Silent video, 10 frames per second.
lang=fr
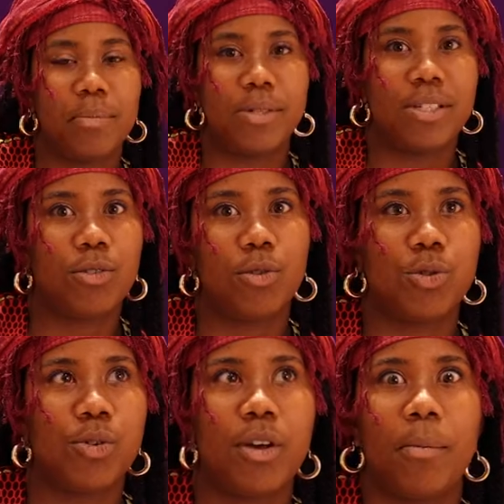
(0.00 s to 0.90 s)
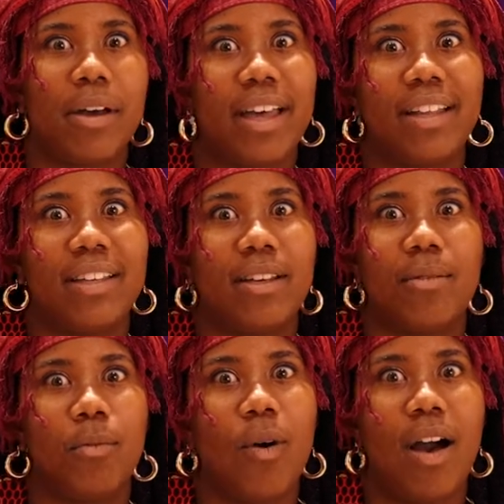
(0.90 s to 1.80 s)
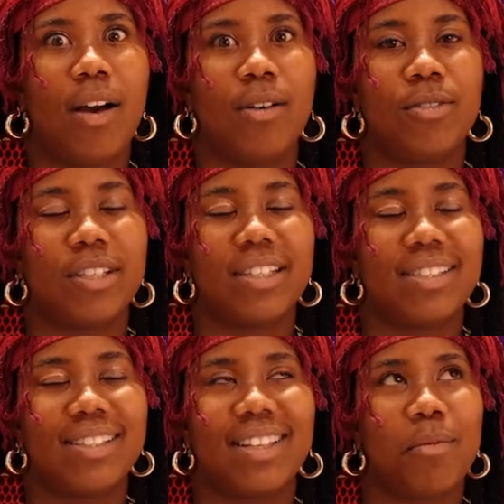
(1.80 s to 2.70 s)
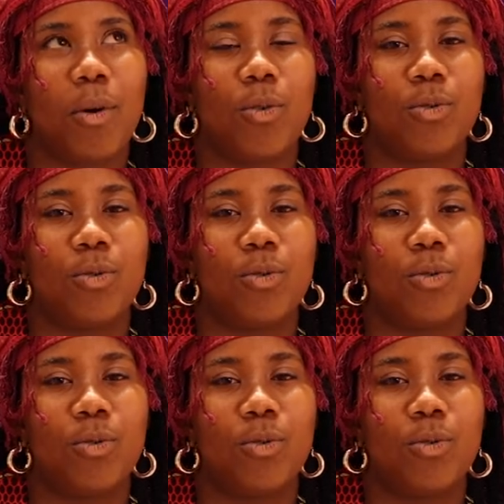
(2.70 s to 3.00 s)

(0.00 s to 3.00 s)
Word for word: Puis j'ai toujours comme regardé comme wow, euh, c'est tellement